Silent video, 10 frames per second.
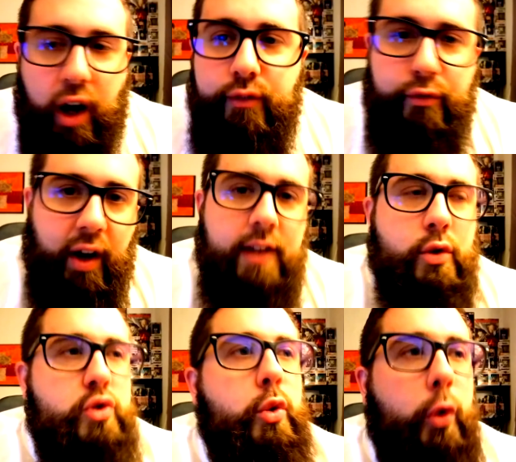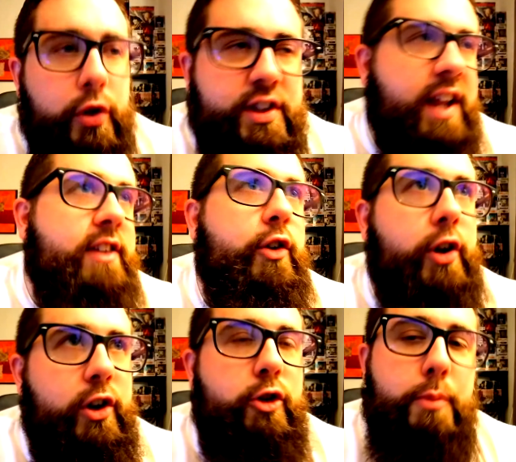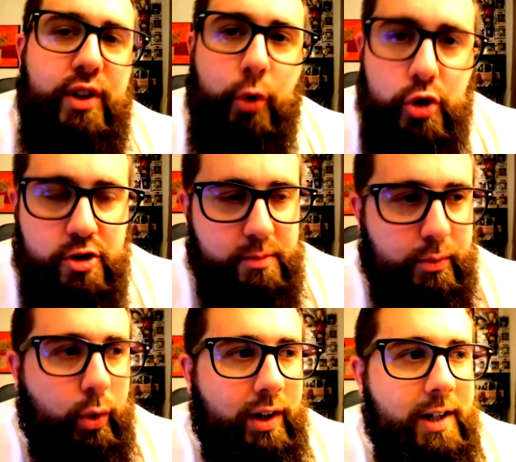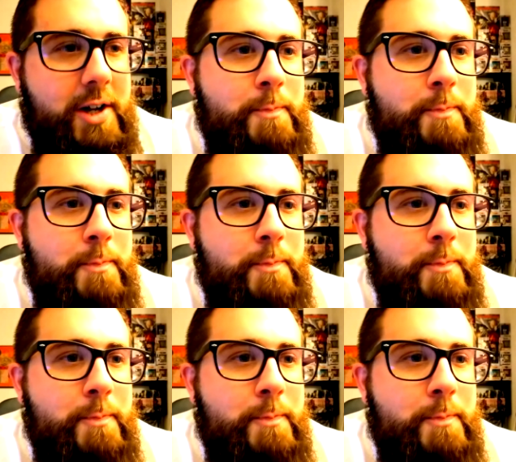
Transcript: Faut faire attention aux Ten euh, Liubito, je sais plus quoi.